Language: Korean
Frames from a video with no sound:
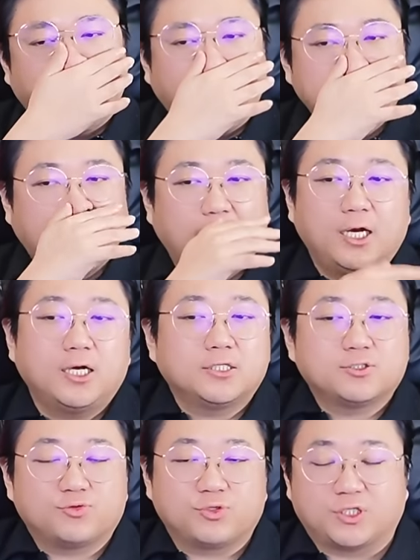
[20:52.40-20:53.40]

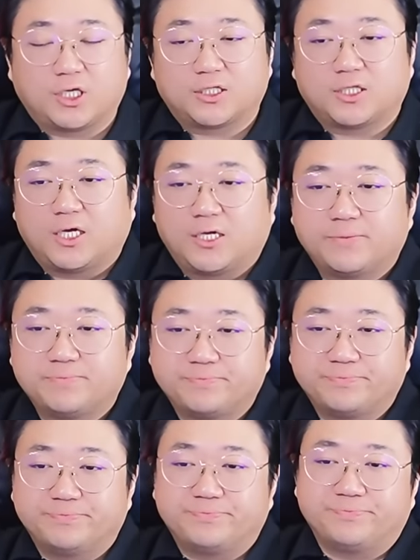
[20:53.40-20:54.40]
화날 수도 있겠다.
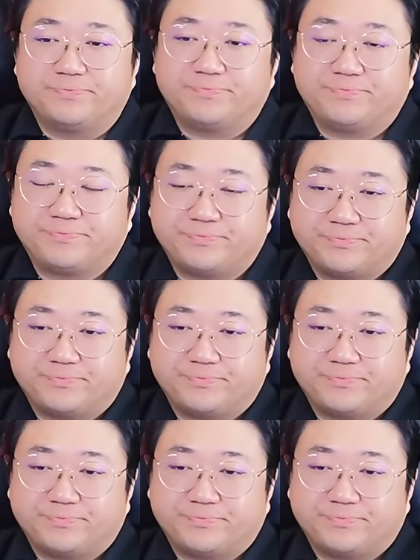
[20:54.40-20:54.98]
음.